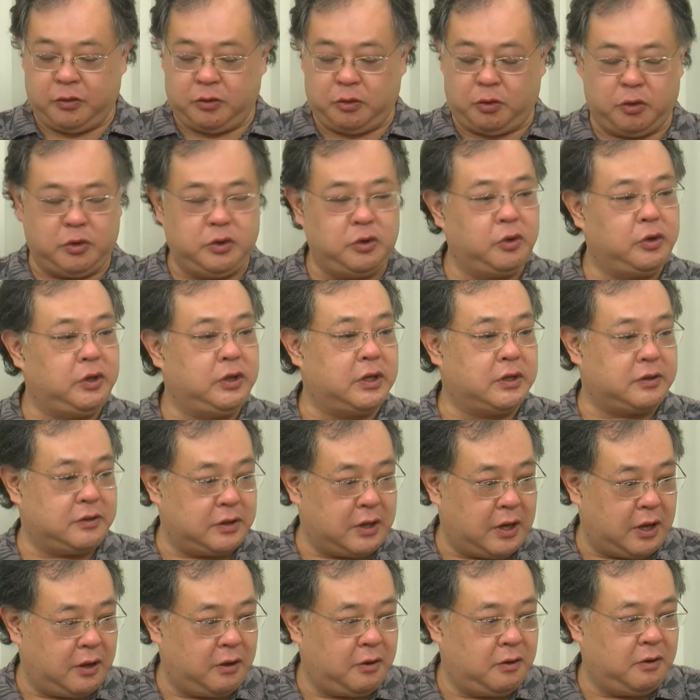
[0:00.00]
時々です
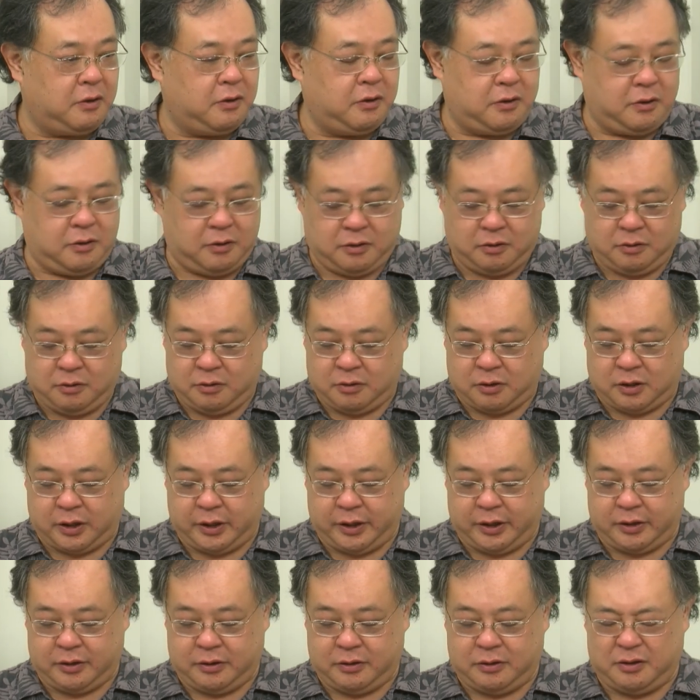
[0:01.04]
ね、あ
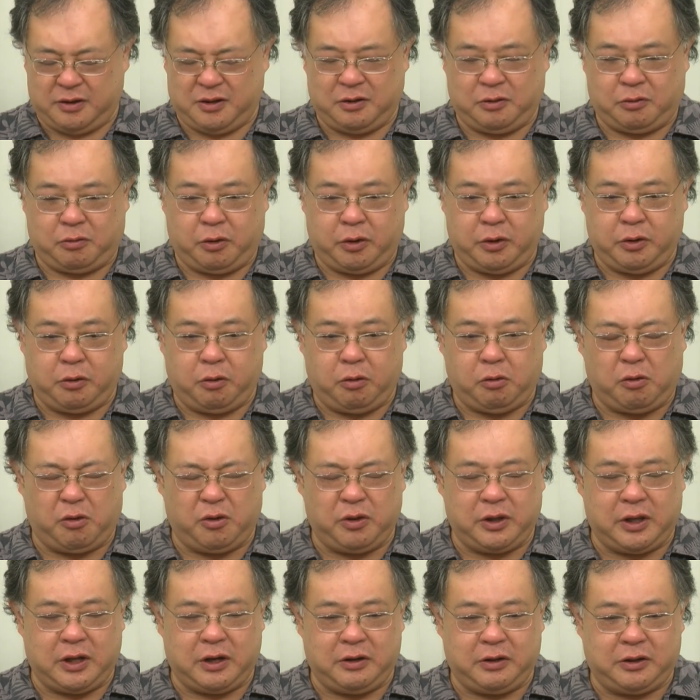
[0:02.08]
れこれ喜
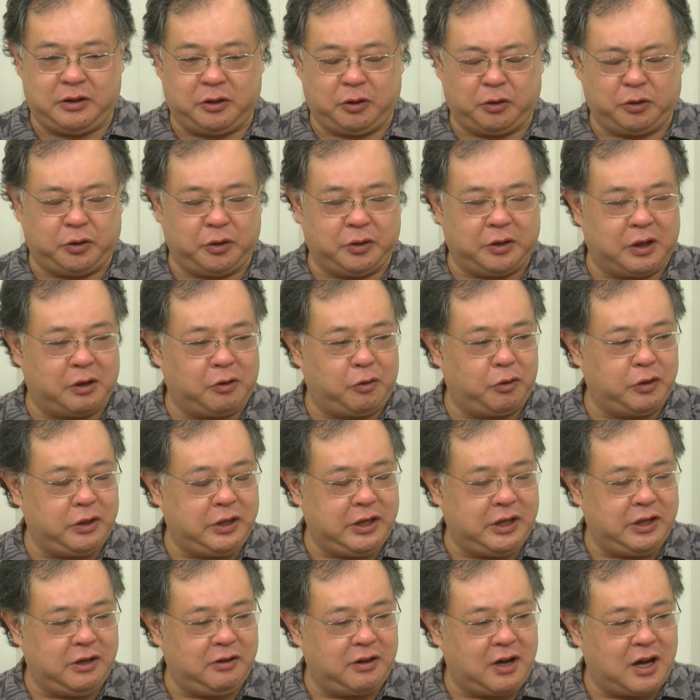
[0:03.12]
んでる人というのはここ
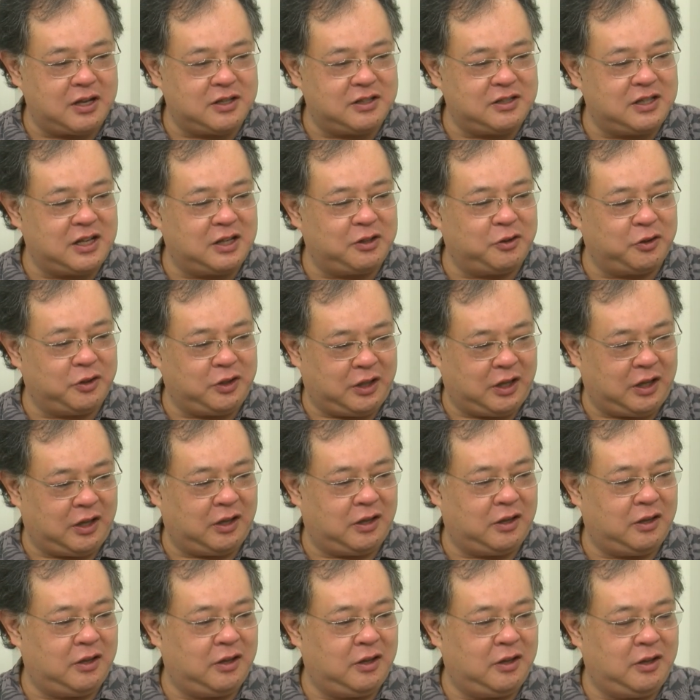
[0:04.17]
にいるはずなの
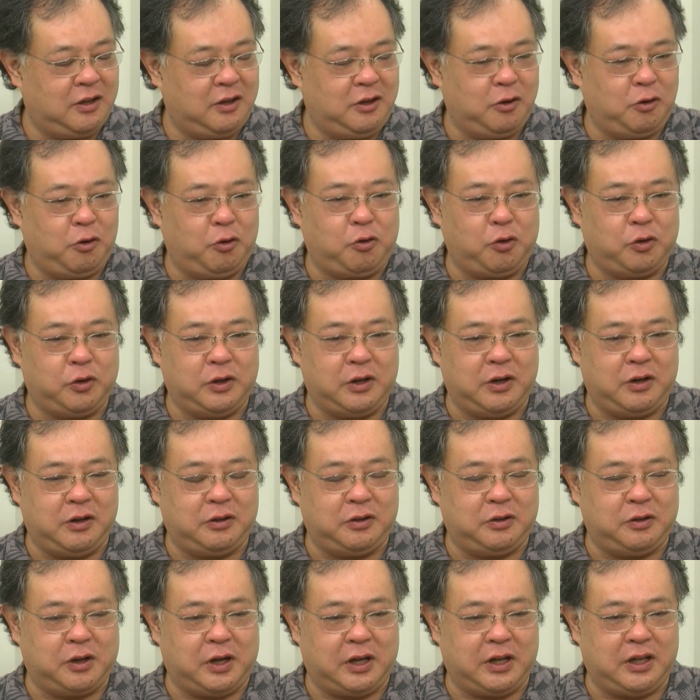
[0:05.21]
に、喜んでる
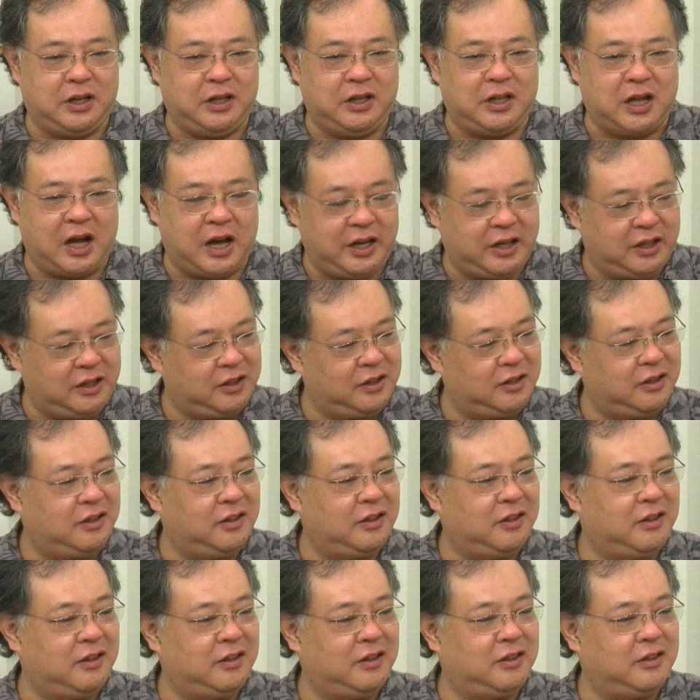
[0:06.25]
人がいないっ
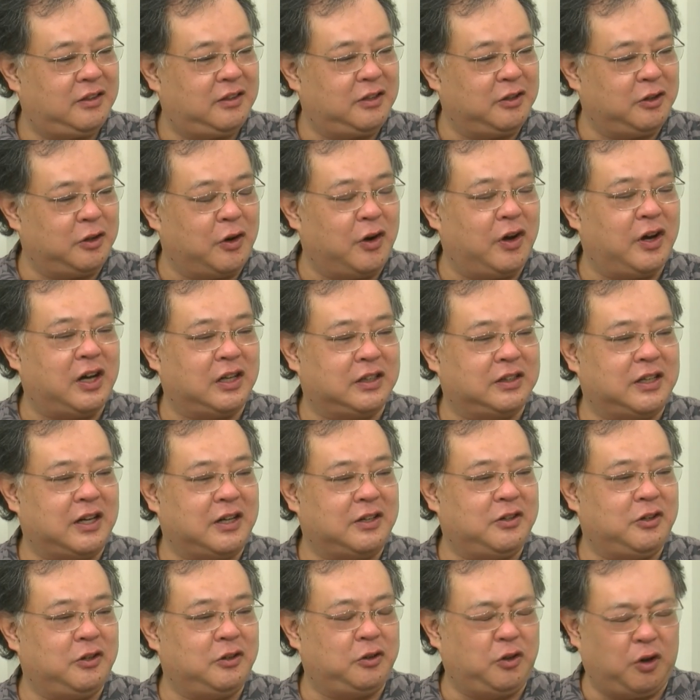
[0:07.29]
ていうのが分かった
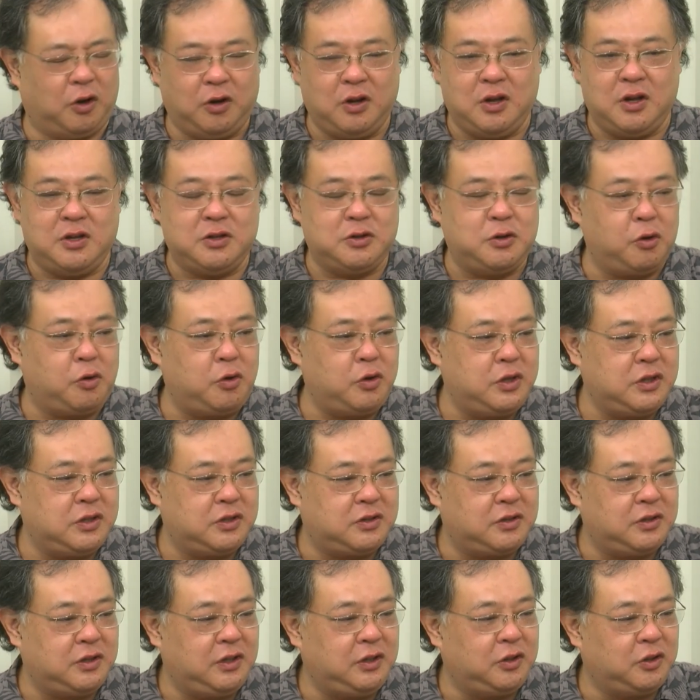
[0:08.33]
りすると、そこに
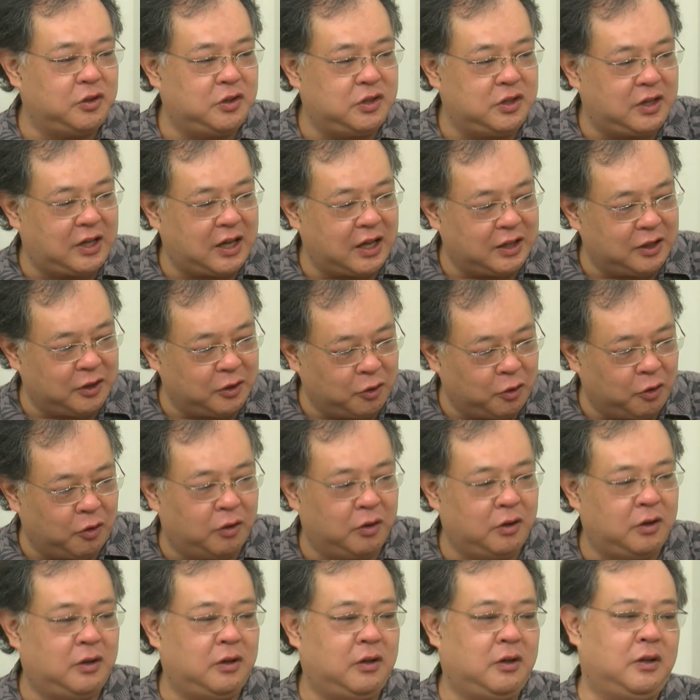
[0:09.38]
次の事件
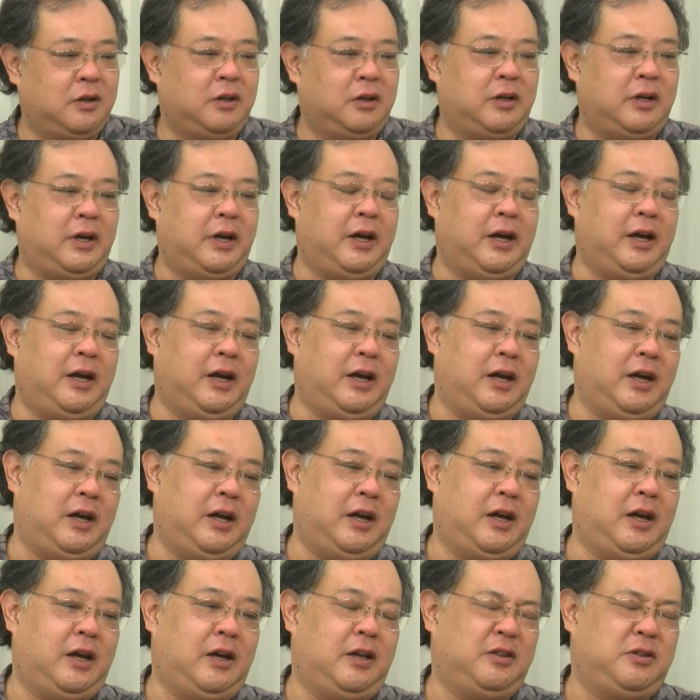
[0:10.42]
の「
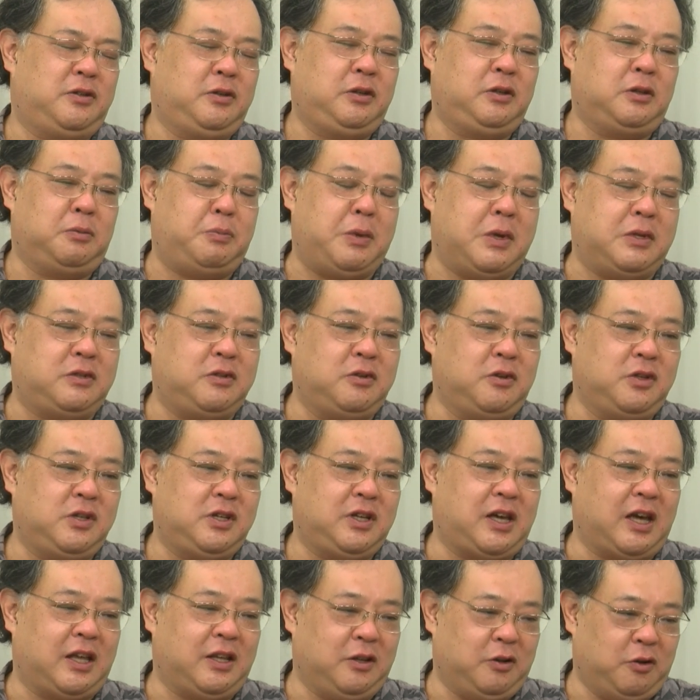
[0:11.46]
えー、次の別の
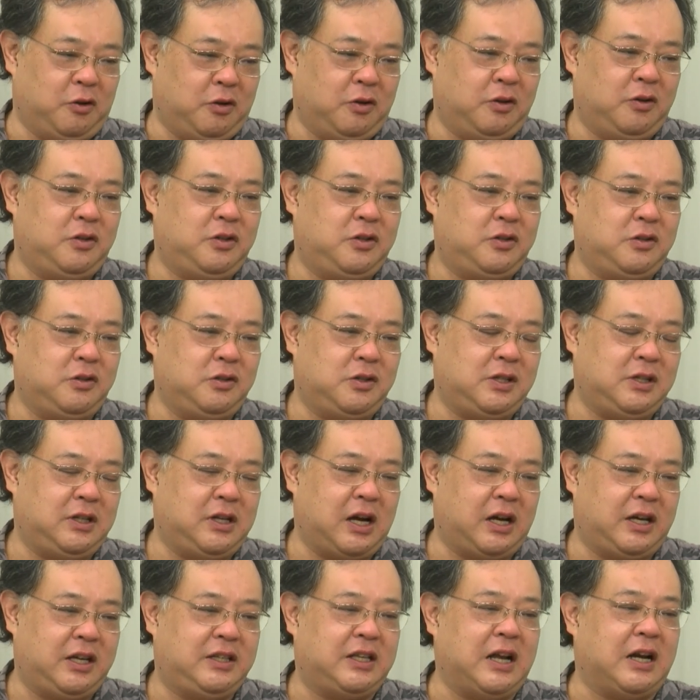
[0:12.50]
事件の中心
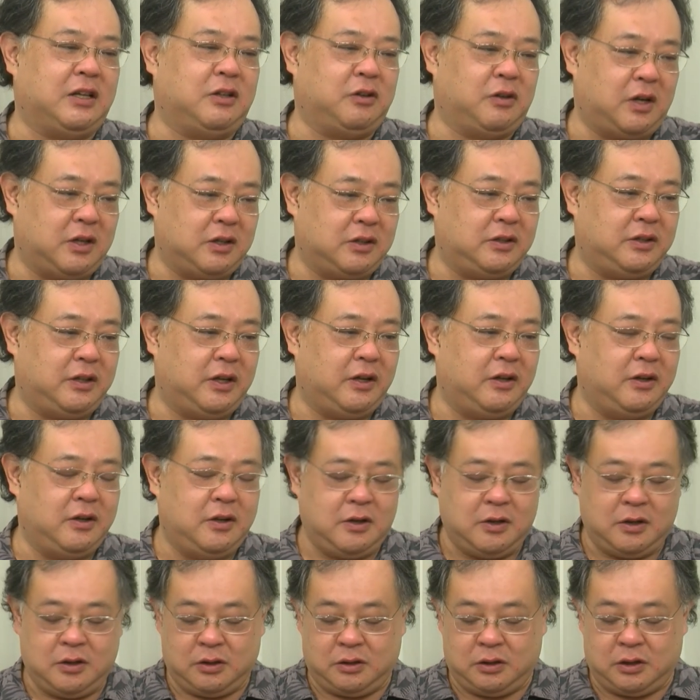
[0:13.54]
が来たりとかして、うん、
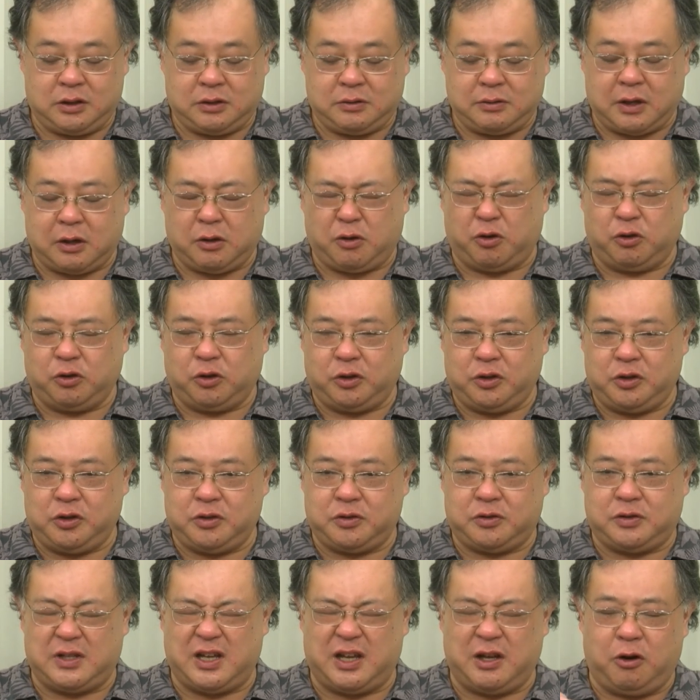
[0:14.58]
実はこの
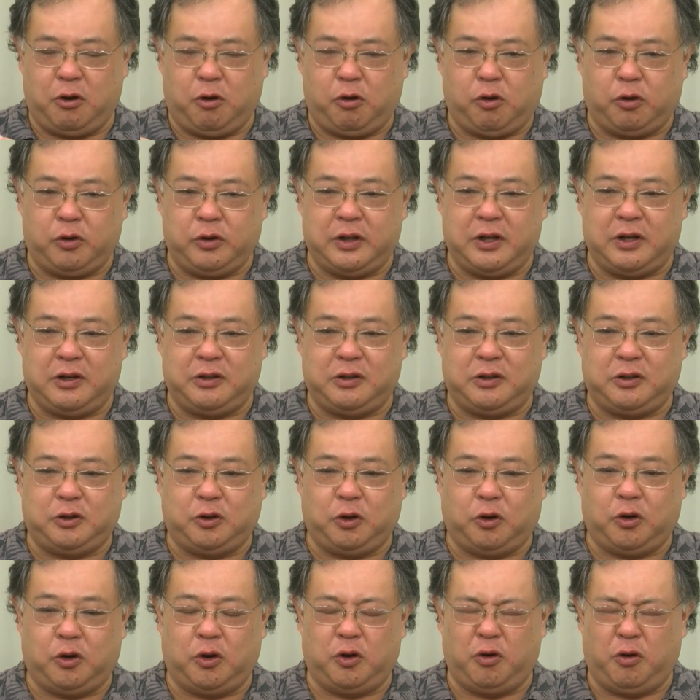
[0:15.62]
ニュースで喜んでる
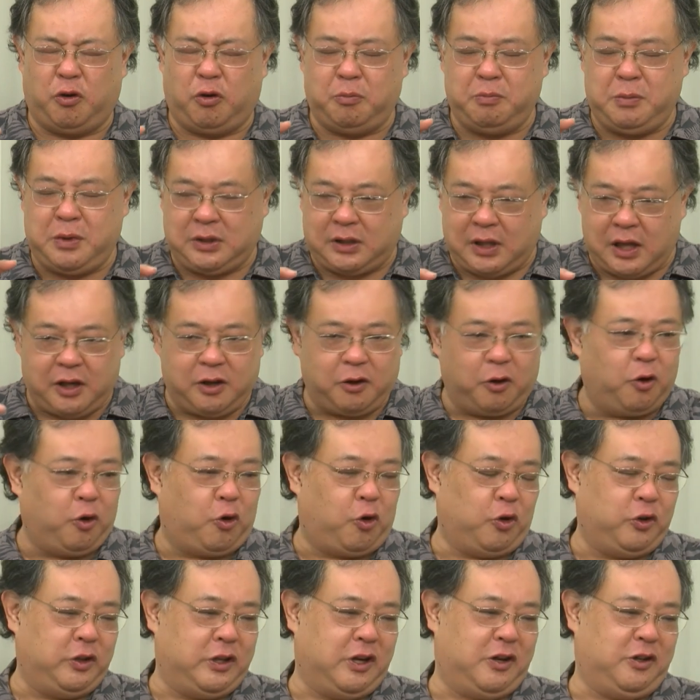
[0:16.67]
人を見て喜
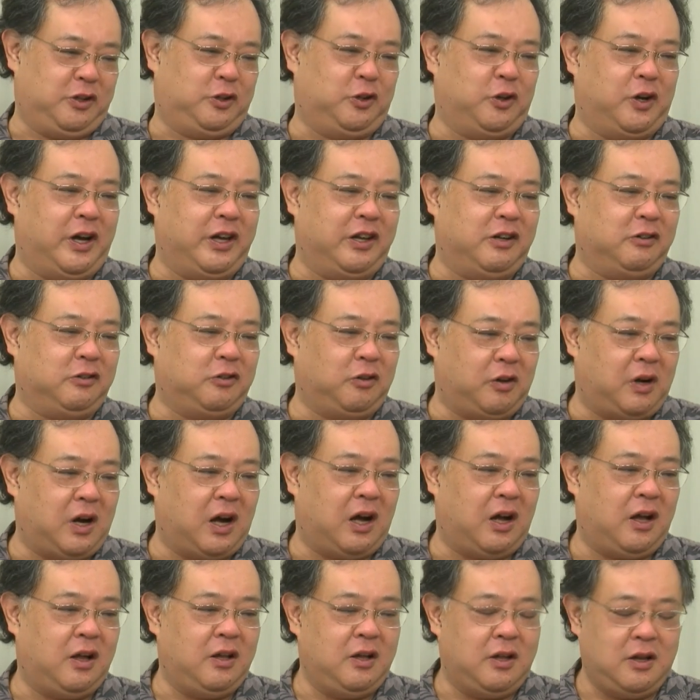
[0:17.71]
んでる人がいるとか、うん
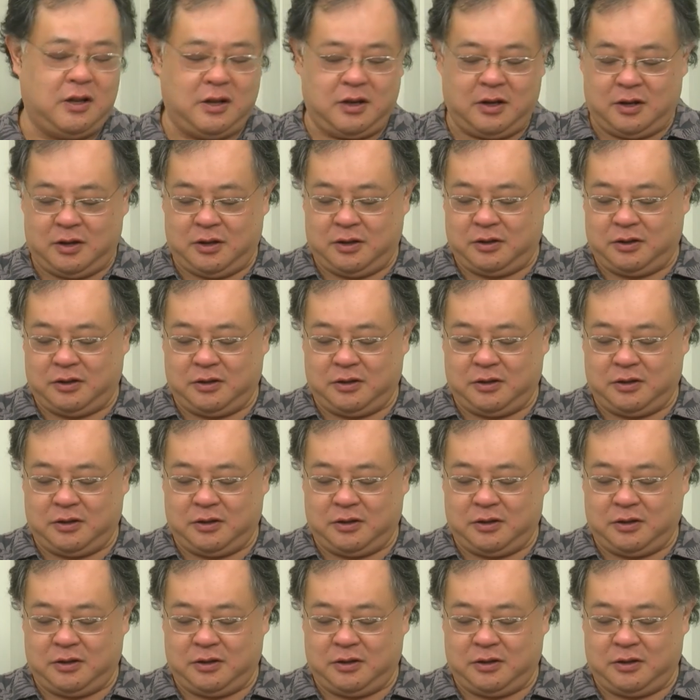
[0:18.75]
うん、